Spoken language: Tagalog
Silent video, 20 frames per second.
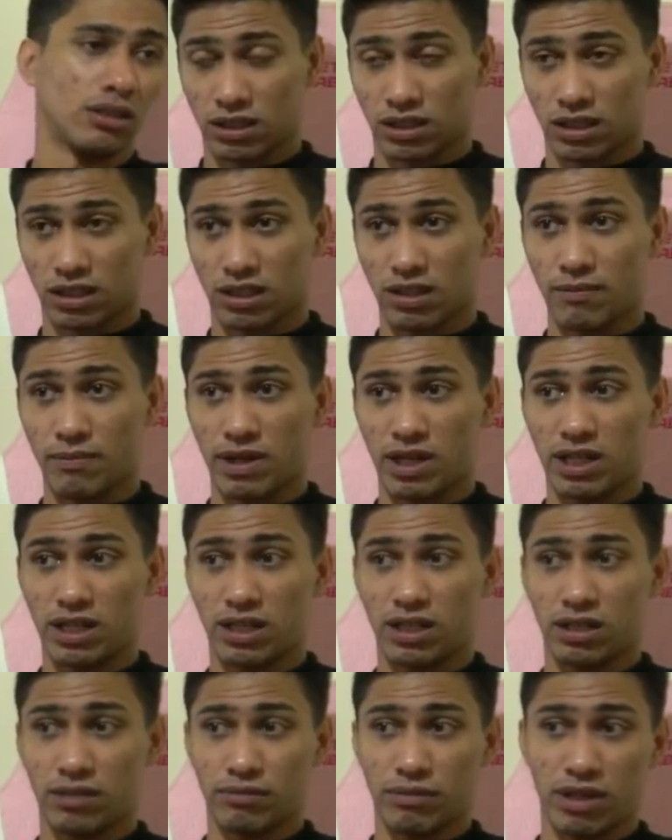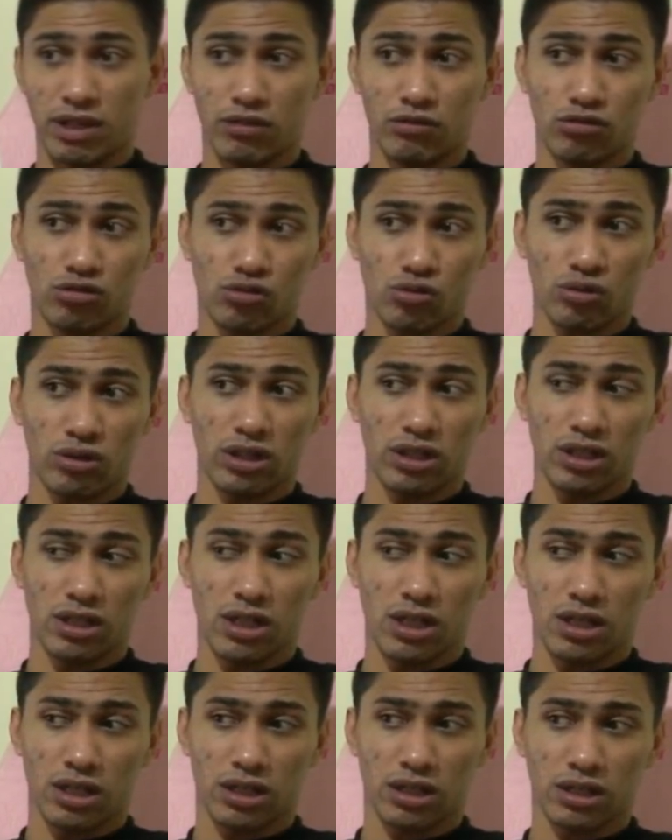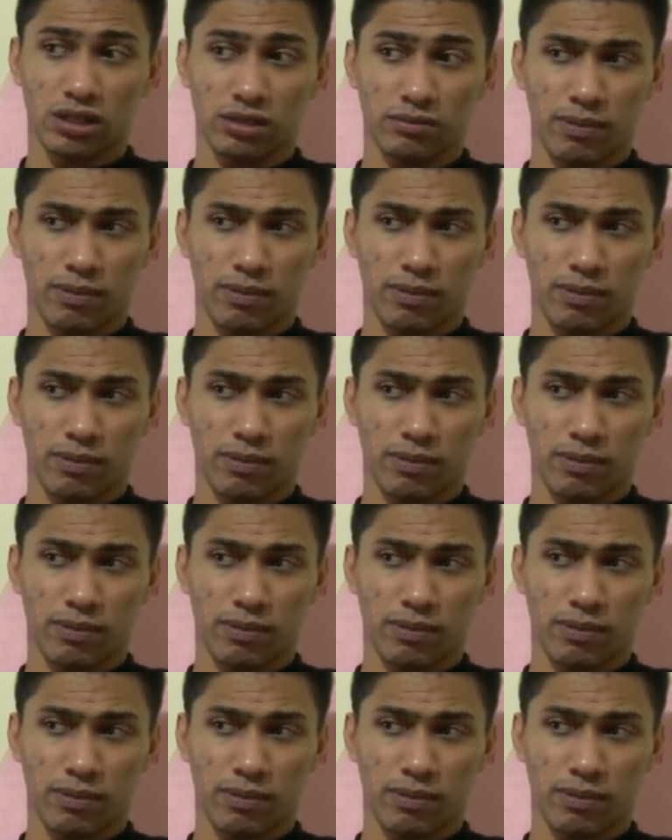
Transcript: Kasi may may gusto din,